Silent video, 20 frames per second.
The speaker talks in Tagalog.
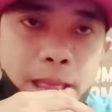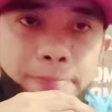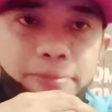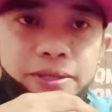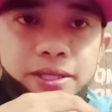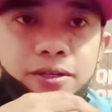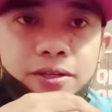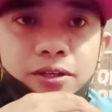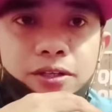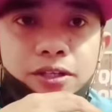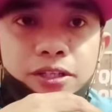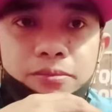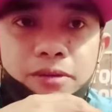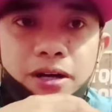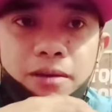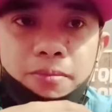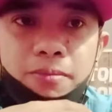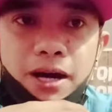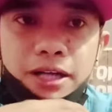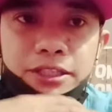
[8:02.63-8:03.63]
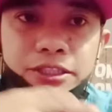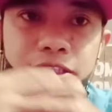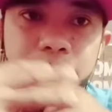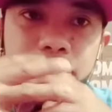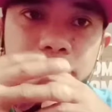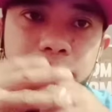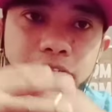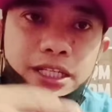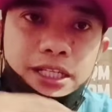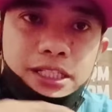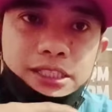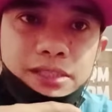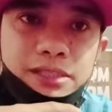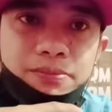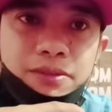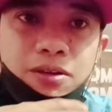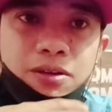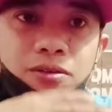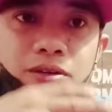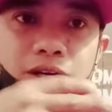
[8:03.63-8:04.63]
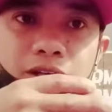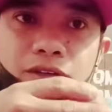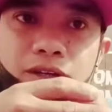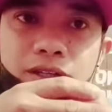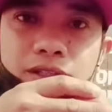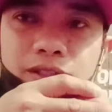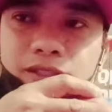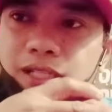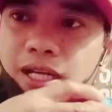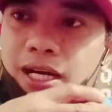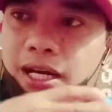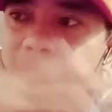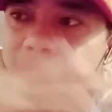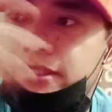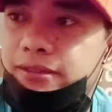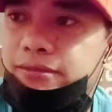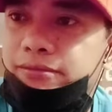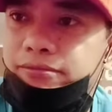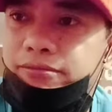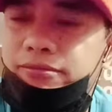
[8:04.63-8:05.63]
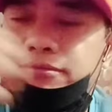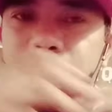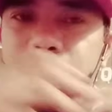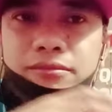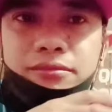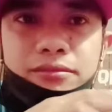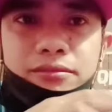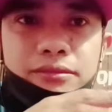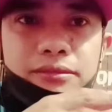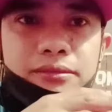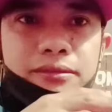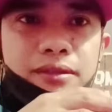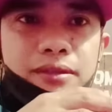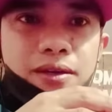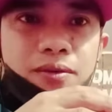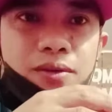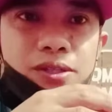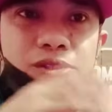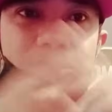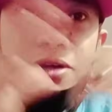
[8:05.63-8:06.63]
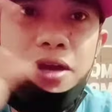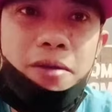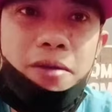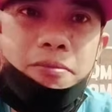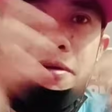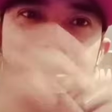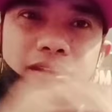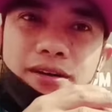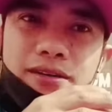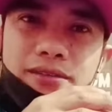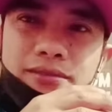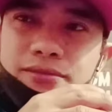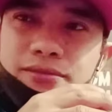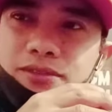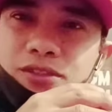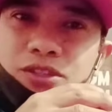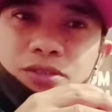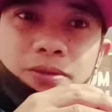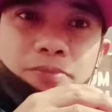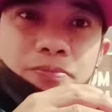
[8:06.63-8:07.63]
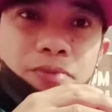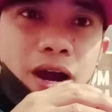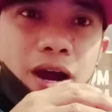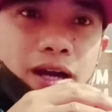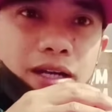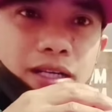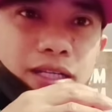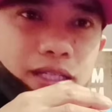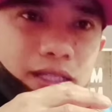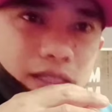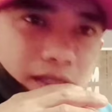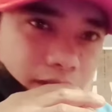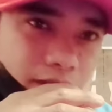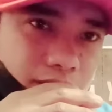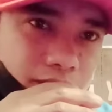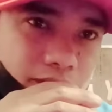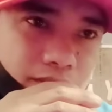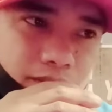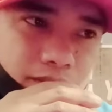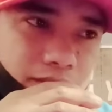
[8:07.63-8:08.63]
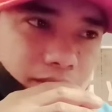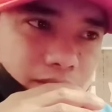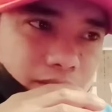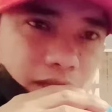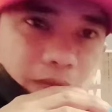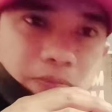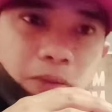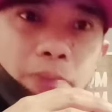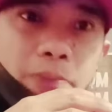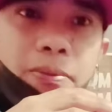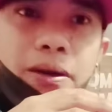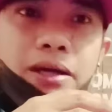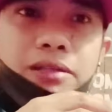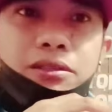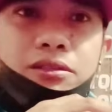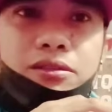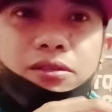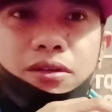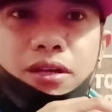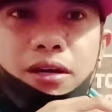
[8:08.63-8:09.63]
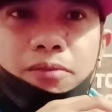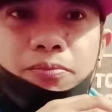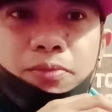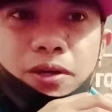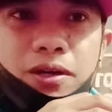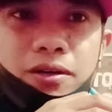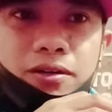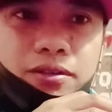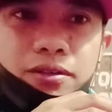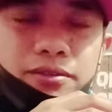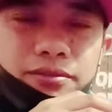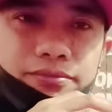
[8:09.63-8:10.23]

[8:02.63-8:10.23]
Siguro yung mga basher, nag-iisip ng kung ano-ano sa akin. Whatsoever. To be frankly, nagpapakatotoo lang po ako.